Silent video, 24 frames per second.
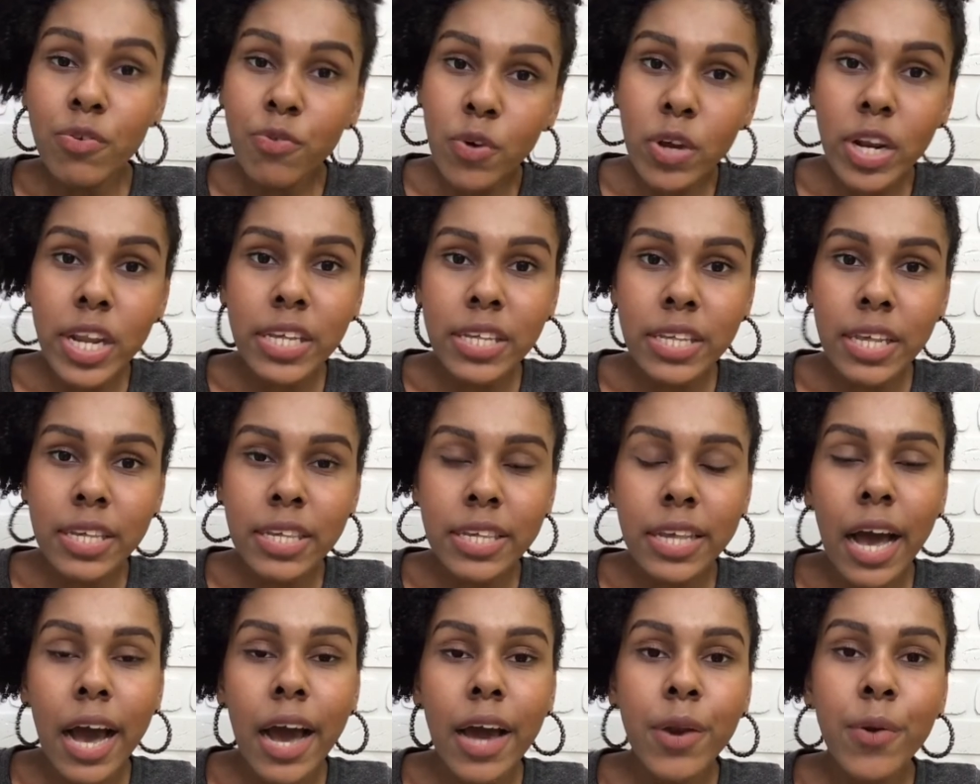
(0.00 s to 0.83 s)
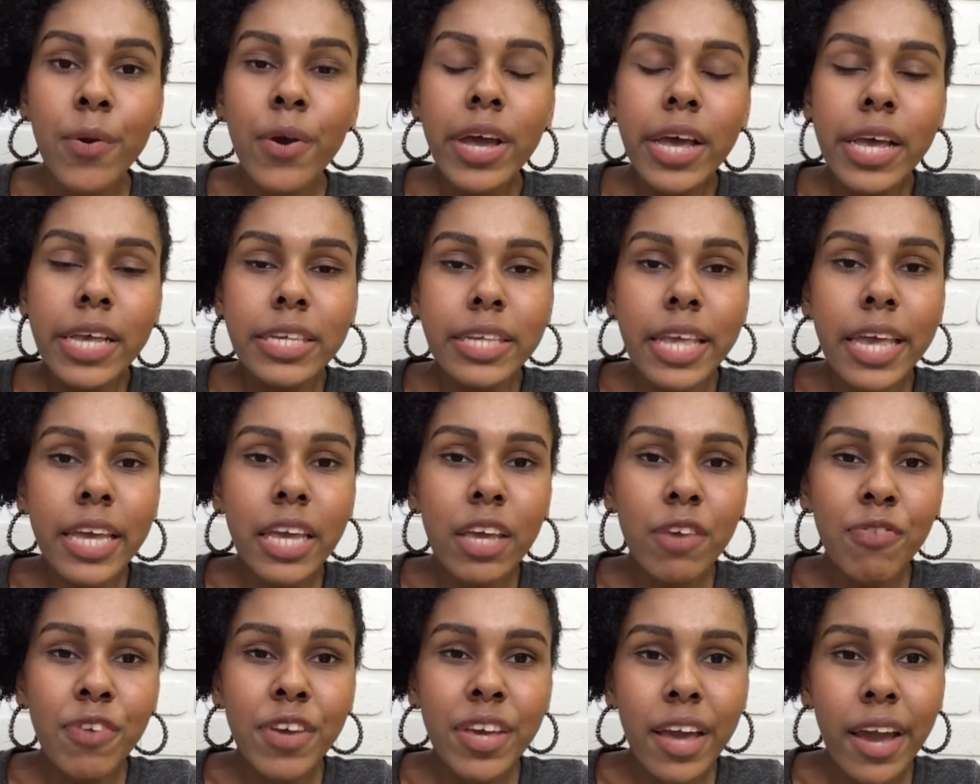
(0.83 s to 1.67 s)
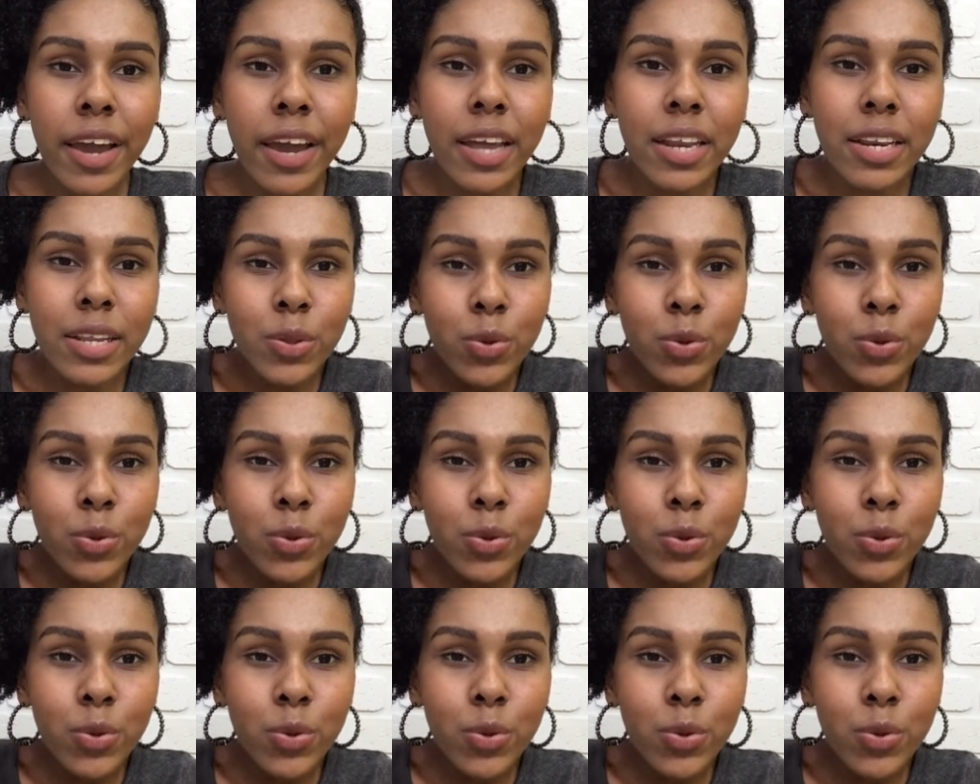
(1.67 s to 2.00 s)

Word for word: for necessário, sem que fique aquele